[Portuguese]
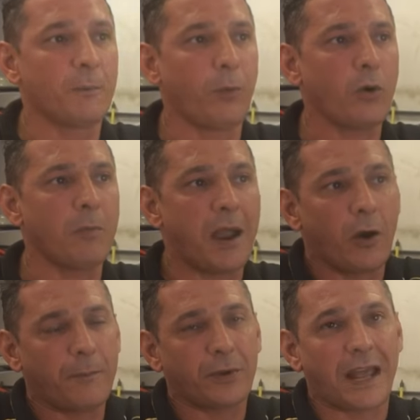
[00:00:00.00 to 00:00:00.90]
um pouco
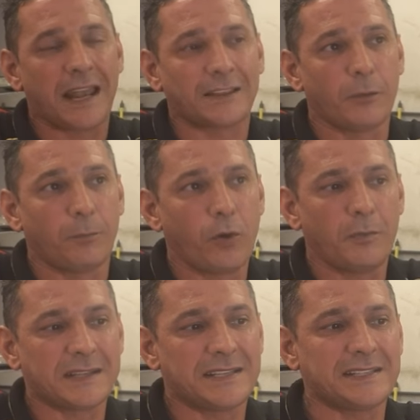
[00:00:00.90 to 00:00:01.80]
maior, porque a lata é um
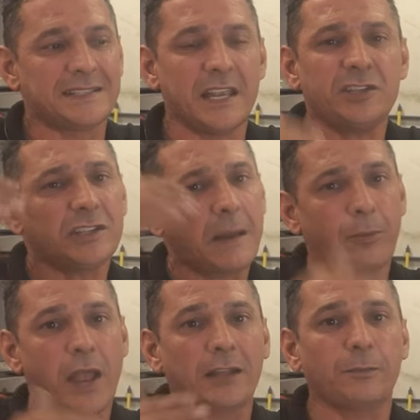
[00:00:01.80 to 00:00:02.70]
pouco mais resistente e está
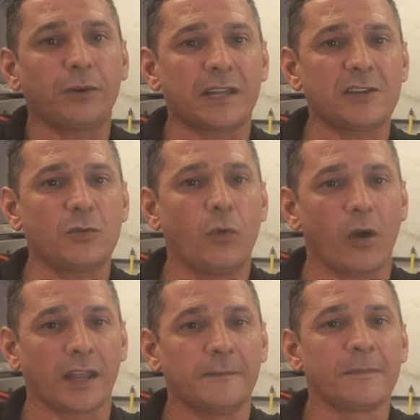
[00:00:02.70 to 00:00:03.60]
apoiado por trás com
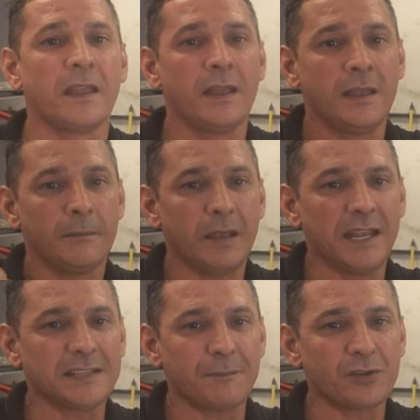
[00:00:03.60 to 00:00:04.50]
cola. Beleza,